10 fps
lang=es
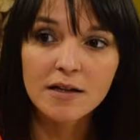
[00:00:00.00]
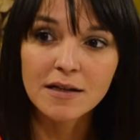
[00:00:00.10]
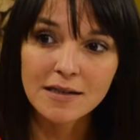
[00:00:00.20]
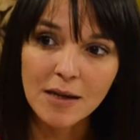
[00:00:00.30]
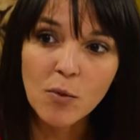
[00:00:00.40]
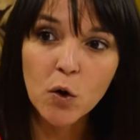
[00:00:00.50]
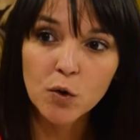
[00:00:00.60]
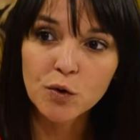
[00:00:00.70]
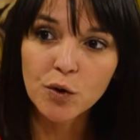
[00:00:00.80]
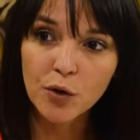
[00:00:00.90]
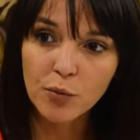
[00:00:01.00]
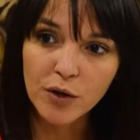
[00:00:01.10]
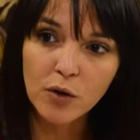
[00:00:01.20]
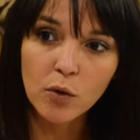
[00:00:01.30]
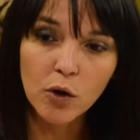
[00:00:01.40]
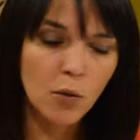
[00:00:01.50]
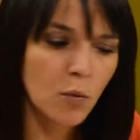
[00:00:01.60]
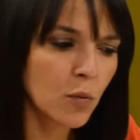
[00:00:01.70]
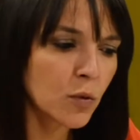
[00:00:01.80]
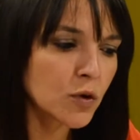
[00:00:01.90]
necesitamos construir un vínculo
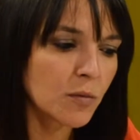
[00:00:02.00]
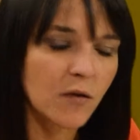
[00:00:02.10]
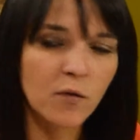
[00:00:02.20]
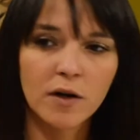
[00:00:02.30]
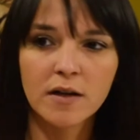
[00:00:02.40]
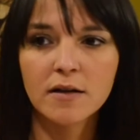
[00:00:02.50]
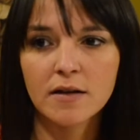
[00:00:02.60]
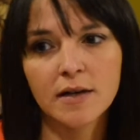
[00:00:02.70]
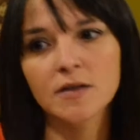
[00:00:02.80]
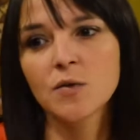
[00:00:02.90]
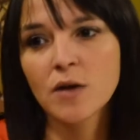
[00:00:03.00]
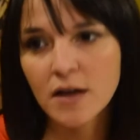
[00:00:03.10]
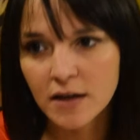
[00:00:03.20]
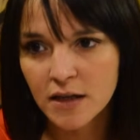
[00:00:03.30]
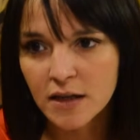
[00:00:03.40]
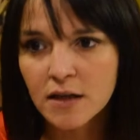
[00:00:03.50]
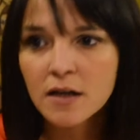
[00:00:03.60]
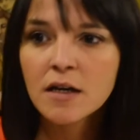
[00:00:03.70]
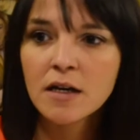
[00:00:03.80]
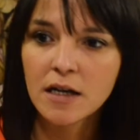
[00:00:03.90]
mucho más fuerte entre ciudadanía
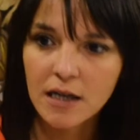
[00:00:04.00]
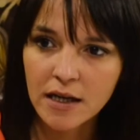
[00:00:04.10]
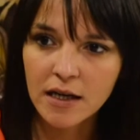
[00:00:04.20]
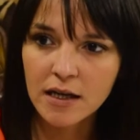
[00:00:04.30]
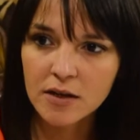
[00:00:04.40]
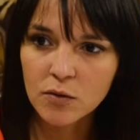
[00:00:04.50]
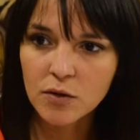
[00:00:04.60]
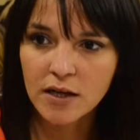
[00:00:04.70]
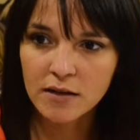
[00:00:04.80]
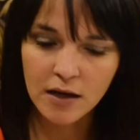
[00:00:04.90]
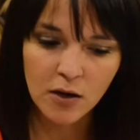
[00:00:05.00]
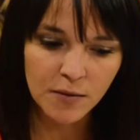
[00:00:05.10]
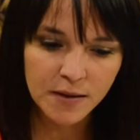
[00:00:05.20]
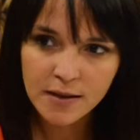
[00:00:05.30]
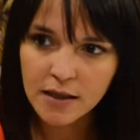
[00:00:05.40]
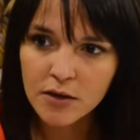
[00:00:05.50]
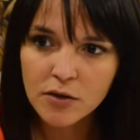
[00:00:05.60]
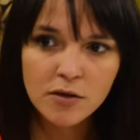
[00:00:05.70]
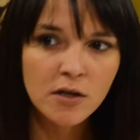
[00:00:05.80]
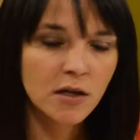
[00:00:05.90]
legislatura, entre los
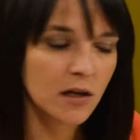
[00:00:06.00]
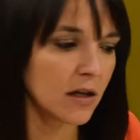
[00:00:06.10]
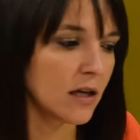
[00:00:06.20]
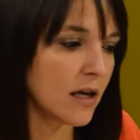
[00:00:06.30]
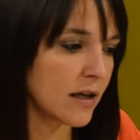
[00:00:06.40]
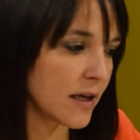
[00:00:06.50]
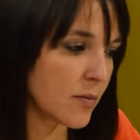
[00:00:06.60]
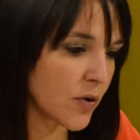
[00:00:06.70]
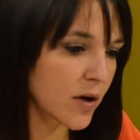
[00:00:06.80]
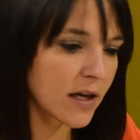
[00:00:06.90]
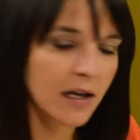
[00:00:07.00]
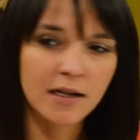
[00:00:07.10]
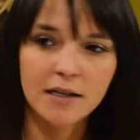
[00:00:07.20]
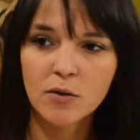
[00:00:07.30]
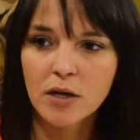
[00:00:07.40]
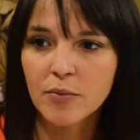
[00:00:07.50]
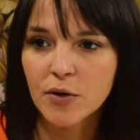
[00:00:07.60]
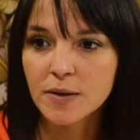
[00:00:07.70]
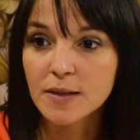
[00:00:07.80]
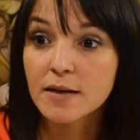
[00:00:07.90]
vecinos y, el Poder Legislativo de la
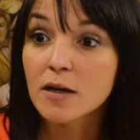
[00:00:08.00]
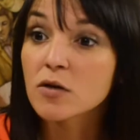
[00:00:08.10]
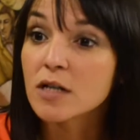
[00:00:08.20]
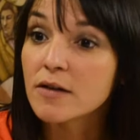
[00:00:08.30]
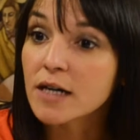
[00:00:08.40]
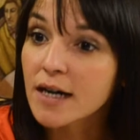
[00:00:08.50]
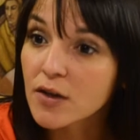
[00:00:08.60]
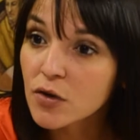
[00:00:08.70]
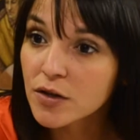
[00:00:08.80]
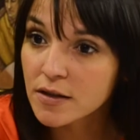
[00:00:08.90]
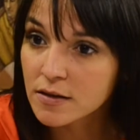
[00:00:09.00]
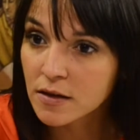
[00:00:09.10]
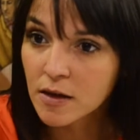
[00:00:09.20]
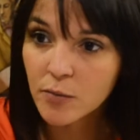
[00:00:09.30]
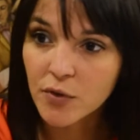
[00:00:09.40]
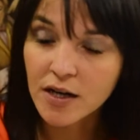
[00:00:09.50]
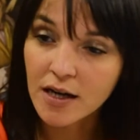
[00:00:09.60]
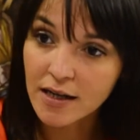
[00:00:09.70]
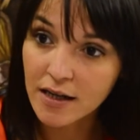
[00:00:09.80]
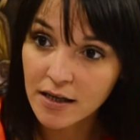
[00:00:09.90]
provincia, entre los trabajadores, porque
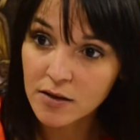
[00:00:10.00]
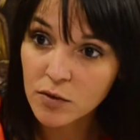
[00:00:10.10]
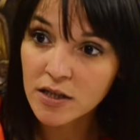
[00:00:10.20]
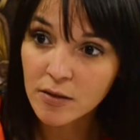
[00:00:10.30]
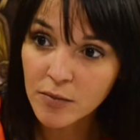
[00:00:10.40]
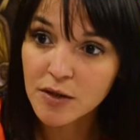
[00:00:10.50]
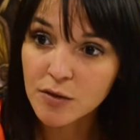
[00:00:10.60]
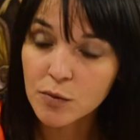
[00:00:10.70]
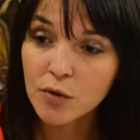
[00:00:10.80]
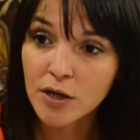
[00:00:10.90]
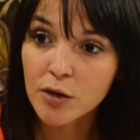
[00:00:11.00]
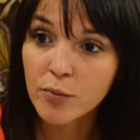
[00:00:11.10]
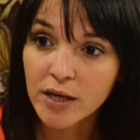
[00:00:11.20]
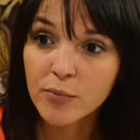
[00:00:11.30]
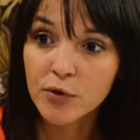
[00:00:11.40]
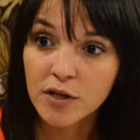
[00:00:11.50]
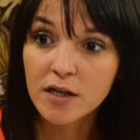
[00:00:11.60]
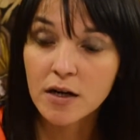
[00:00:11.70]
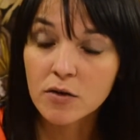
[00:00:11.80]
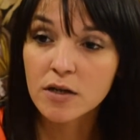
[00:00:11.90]
la legislatura también es un órgano para
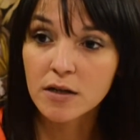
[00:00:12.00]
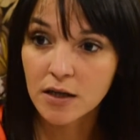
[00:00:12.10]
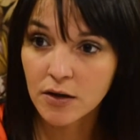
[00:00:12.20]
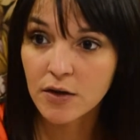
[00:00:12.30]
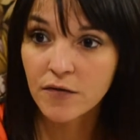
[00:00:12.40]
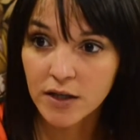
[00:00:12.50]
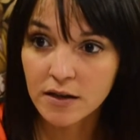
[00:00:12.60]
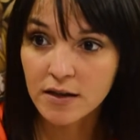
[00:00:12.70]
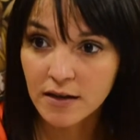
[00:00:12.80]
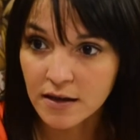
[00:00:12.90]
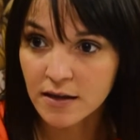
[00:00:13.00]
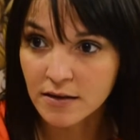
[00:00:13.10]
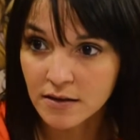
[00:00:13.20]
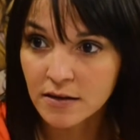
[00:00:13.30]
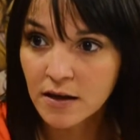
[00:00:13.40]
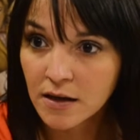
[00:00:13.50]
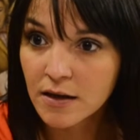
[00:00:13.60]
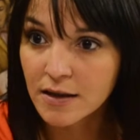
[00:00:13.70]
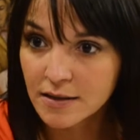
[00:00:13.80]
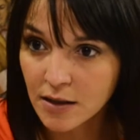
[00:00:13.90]
proteger a los trabajadores frente a esta crisis
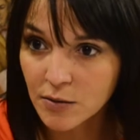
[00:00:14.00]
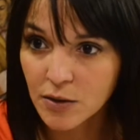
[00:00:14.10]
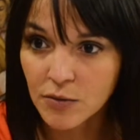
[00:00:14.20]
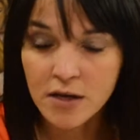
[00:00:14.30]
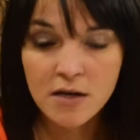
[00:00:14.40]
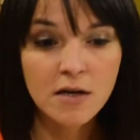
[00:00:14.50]
que se vive